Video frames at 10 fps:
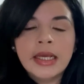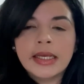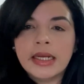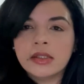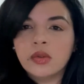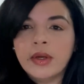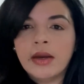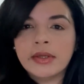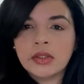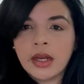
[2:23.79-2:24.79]
que le estuve
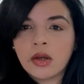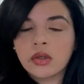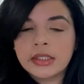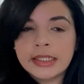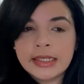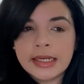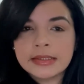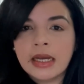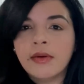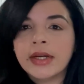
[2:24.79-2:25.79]
lavando las cortinas y las
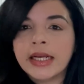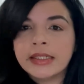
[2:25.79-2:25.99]
sábanas y